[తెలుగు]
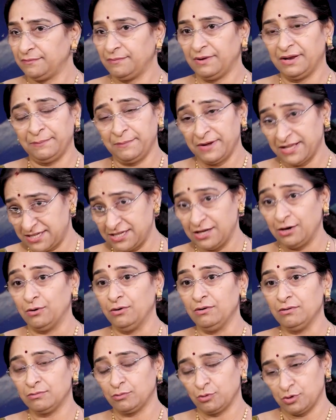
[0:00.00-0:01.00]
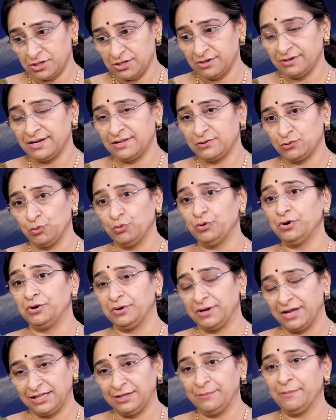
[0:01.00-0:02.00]
మన మధ్యలో కొంచెం అంటే
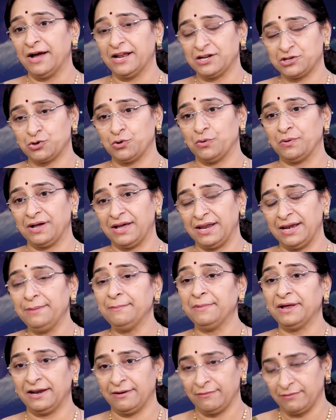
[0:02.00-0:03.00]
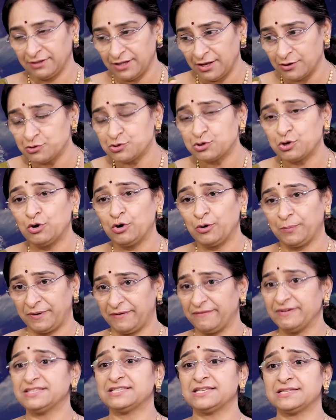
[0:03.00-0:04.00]
సూర్యుడు గతి మార్చుకోగానే మన ధనుసులోకి
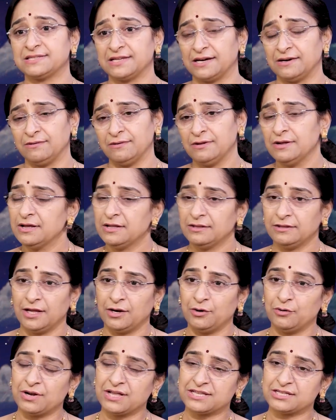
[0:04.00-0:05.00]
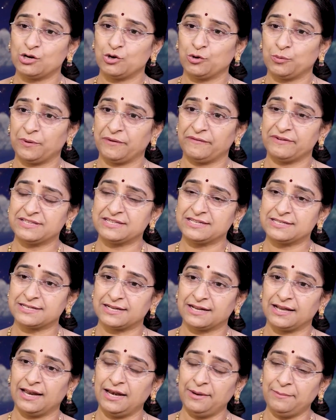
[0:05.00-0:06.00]
ప్రవేశిస్తాడు ధనురాశిలోకి
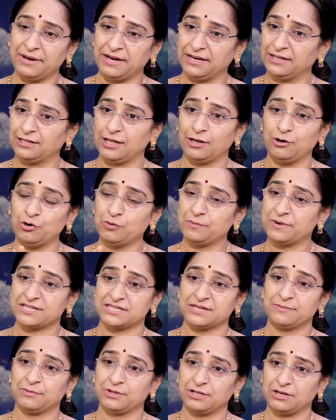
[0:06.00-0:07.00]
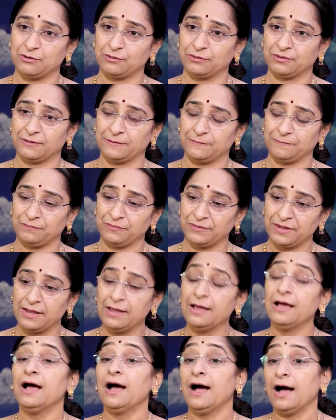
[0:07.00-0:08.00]
ప్రవేశించగానే మనకి ధనుర్మాసం మొదలవుతుంది
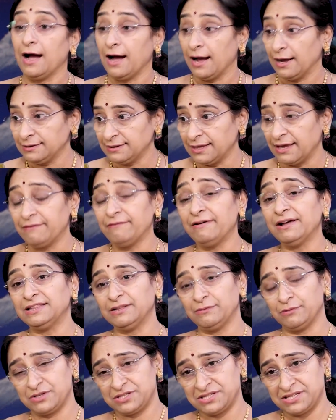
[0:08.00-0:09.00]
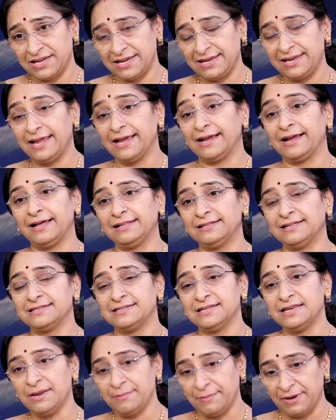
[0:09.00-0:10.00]
ఆ తర్వాత వచ్చే
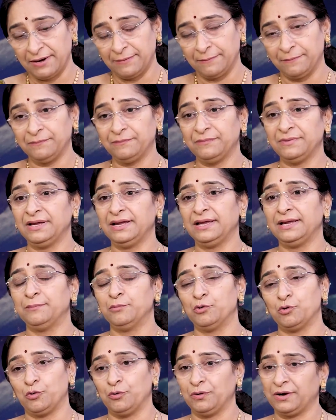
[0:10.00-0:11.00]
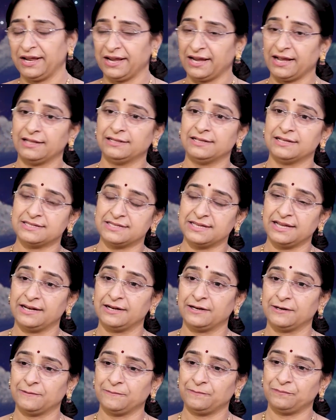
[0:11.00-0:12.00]
ఏకాదశిని మనం ముక్కోటి ఏకాదశి
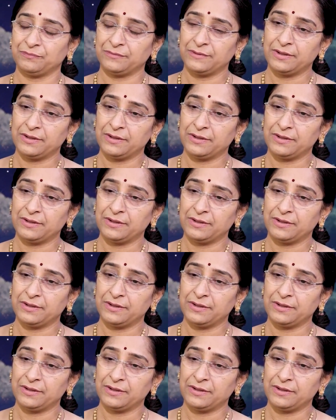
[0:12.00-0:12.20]
అంటాం